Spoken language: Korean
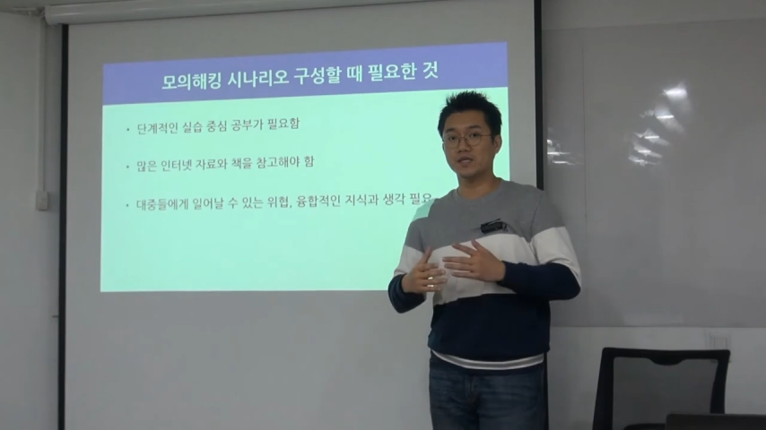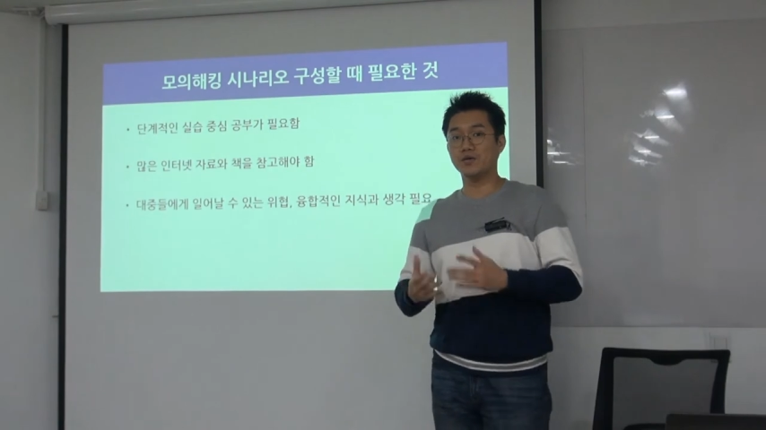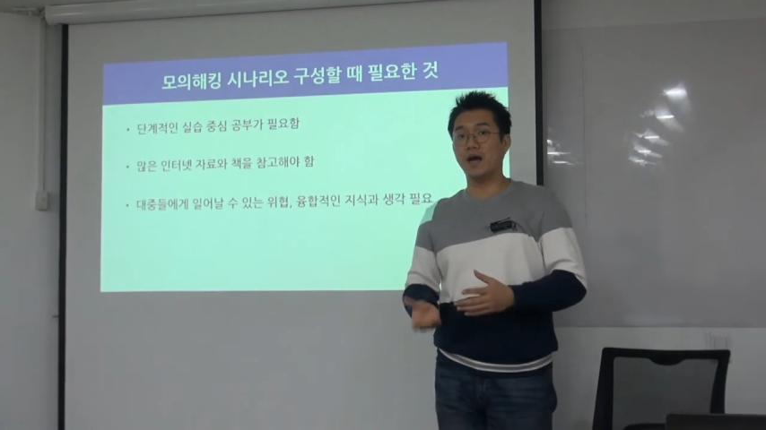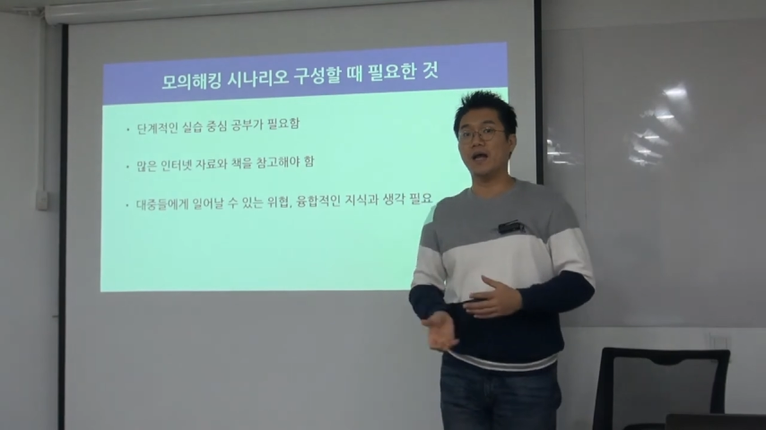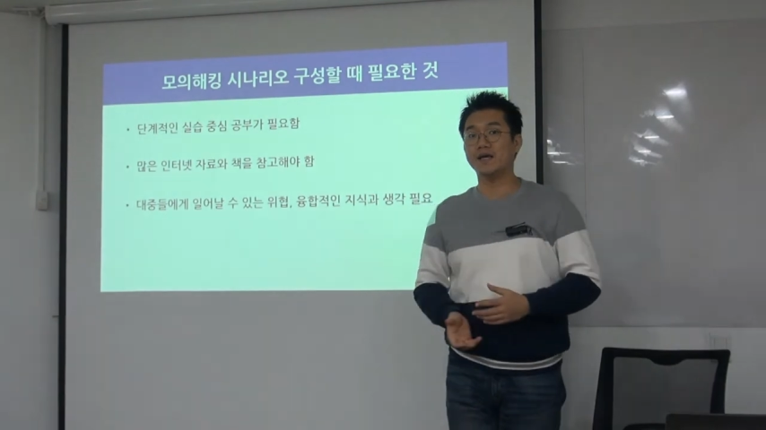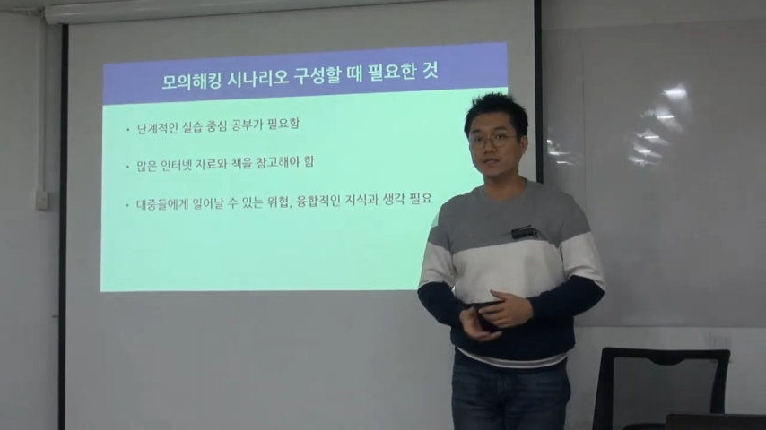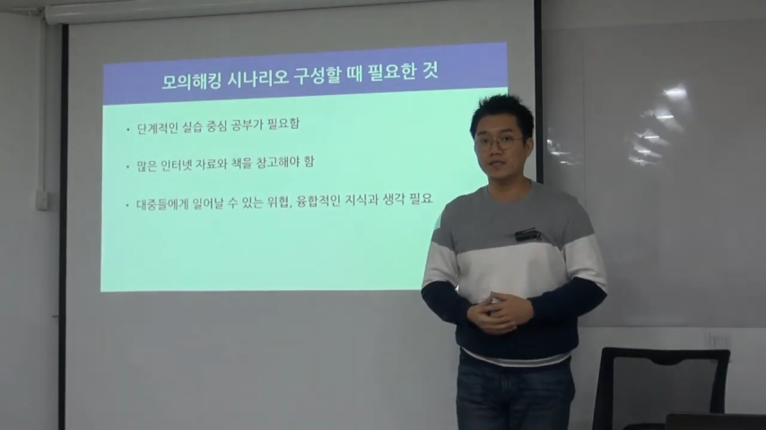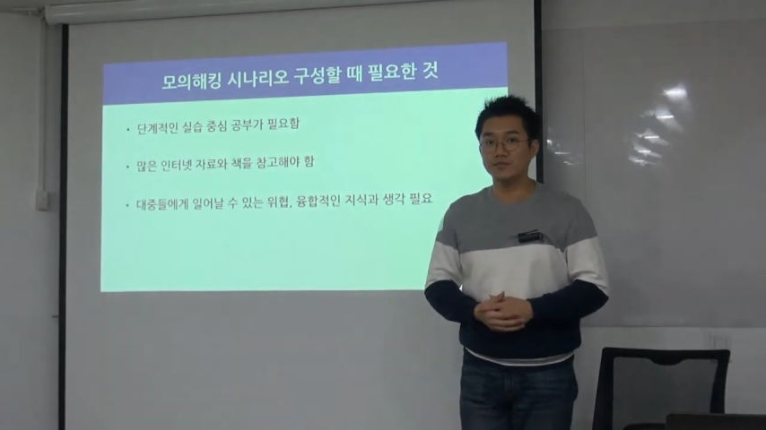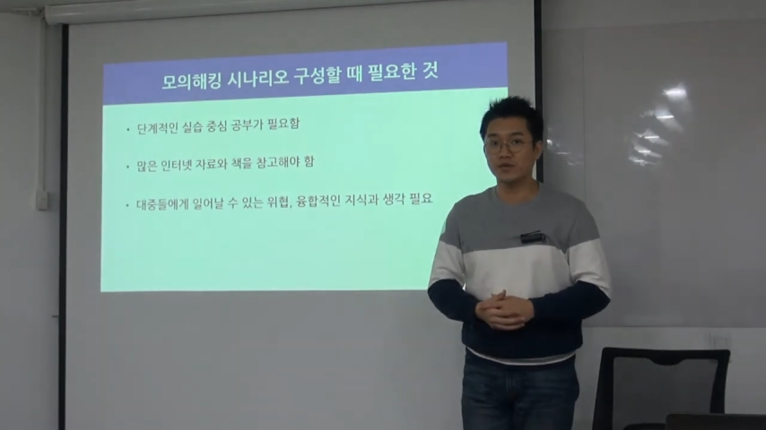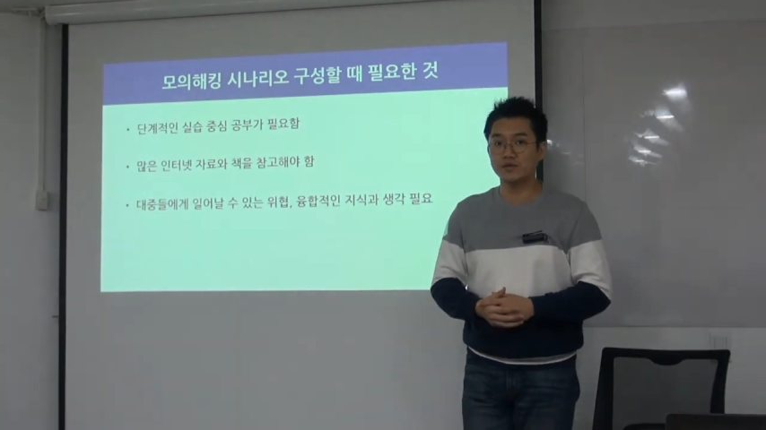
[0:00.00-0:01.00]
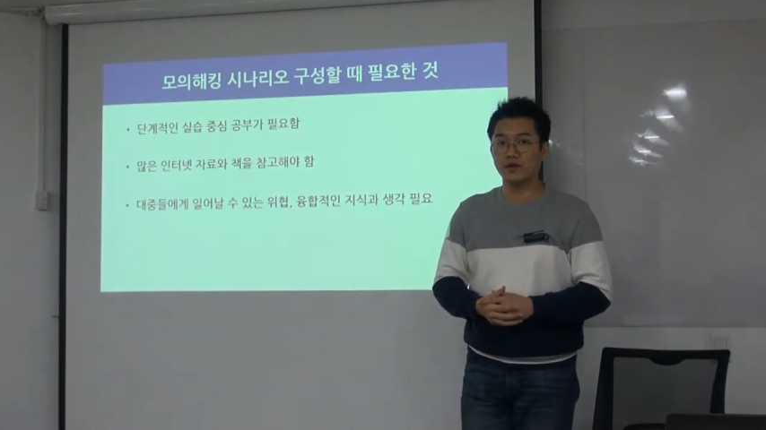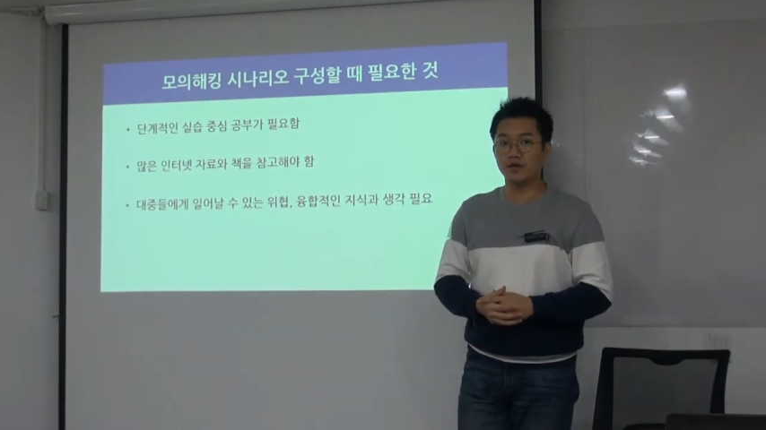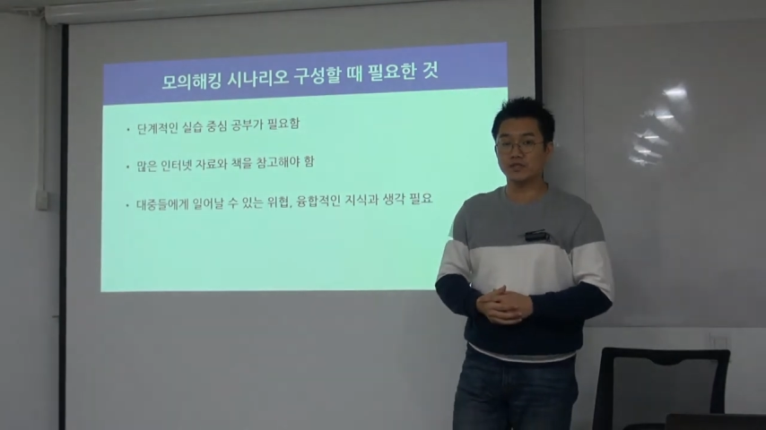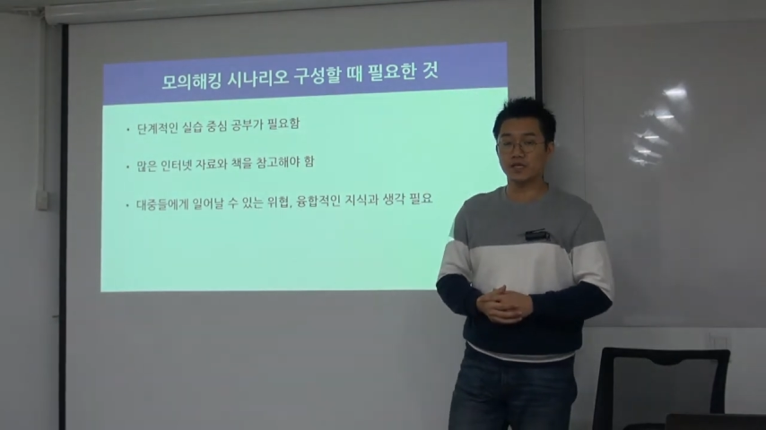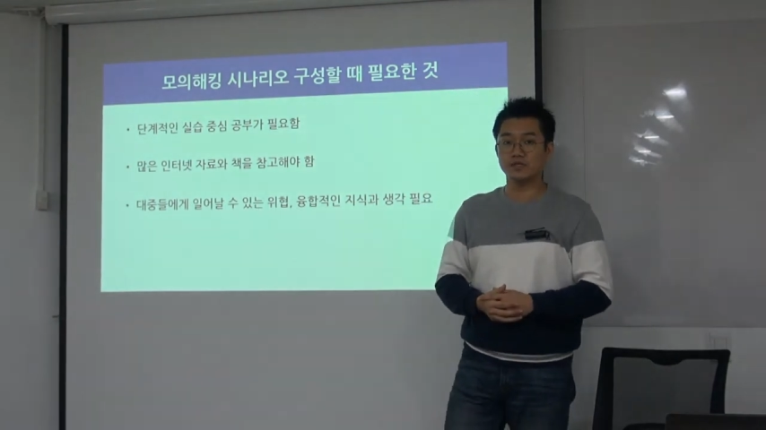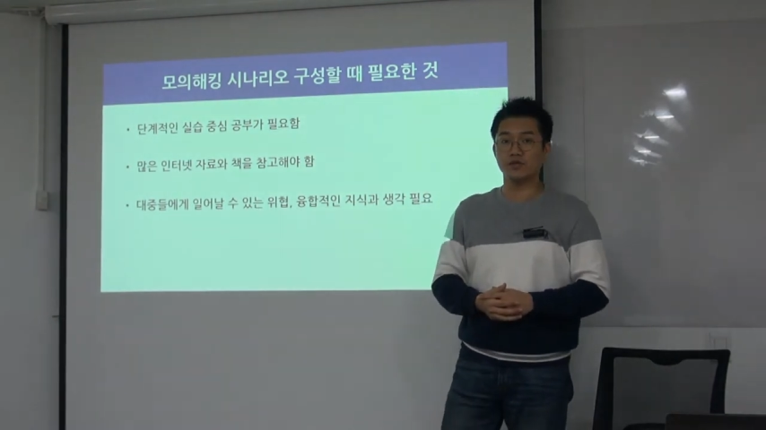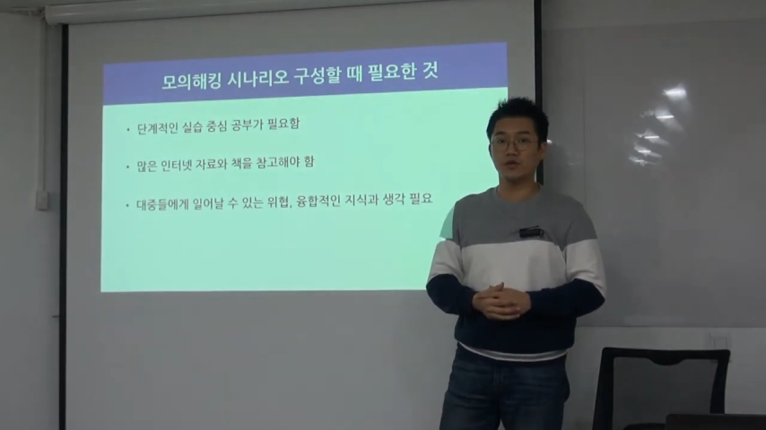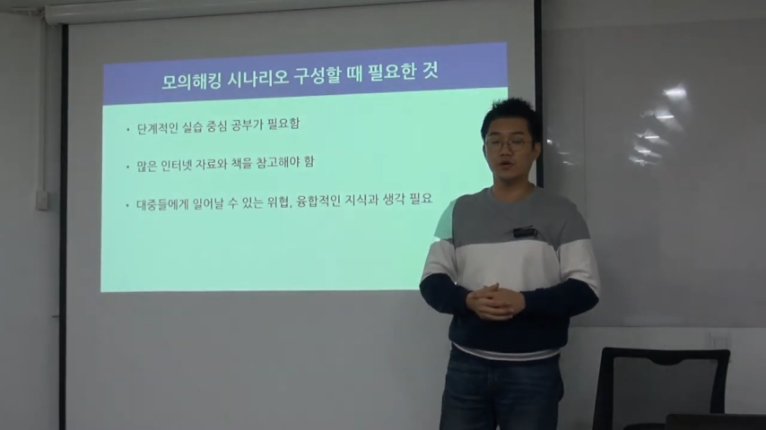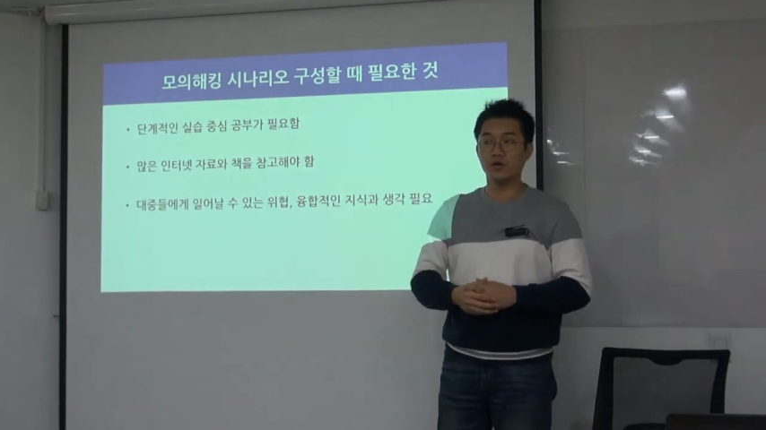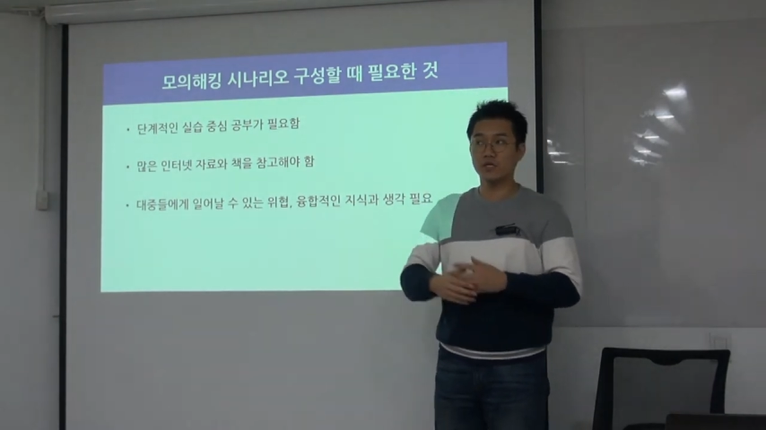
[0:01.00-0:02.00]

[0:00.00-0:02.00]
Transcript: 사용 안 하기 때문에 그래요 사실요